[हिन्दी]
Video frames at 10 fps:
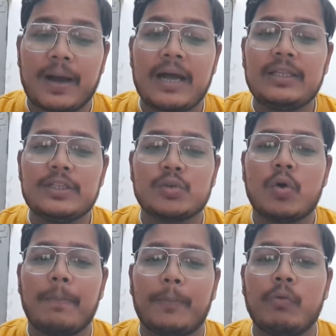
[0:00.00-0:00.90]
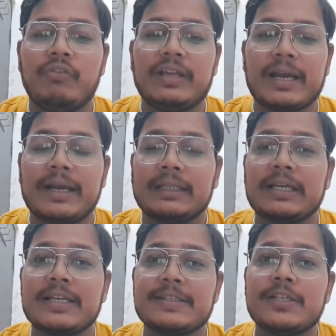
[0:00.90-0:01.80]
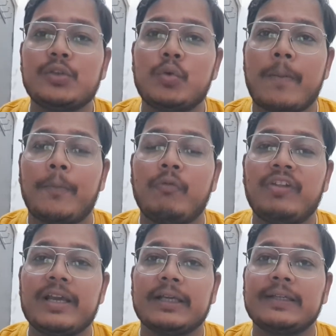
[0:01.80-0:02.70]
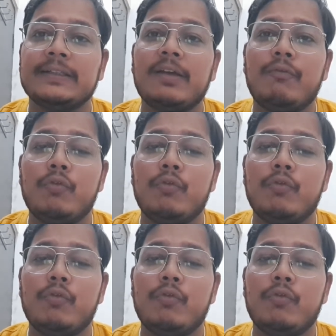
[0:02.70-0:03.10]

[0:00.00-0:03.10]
बाद इसको अप्रूव किया गया था किसके थ्रू अप्रूव किया गया था